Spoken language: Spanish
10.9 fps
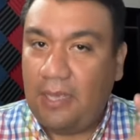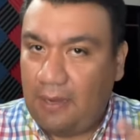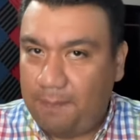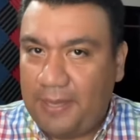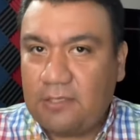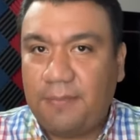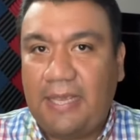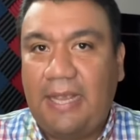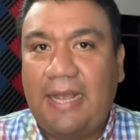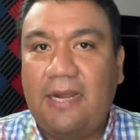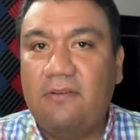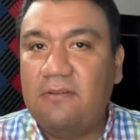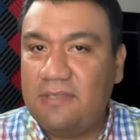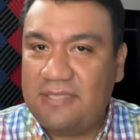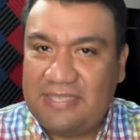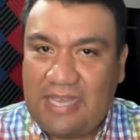El peso
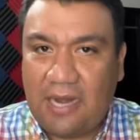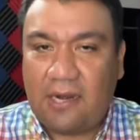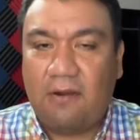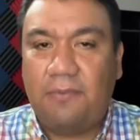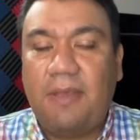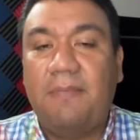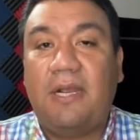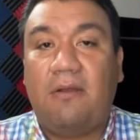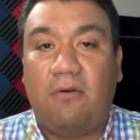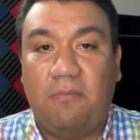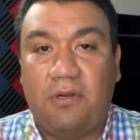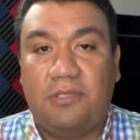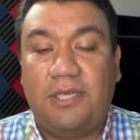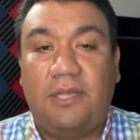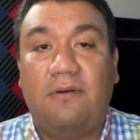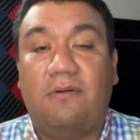mexicano cierra noviembre con
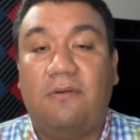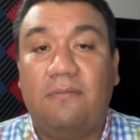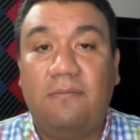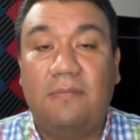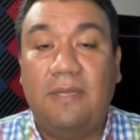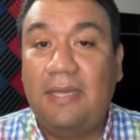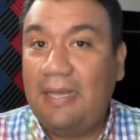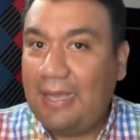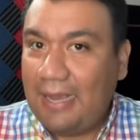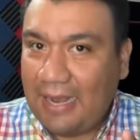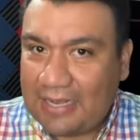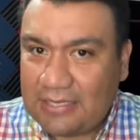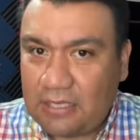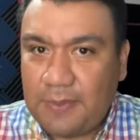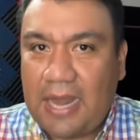broche de oro. Casi es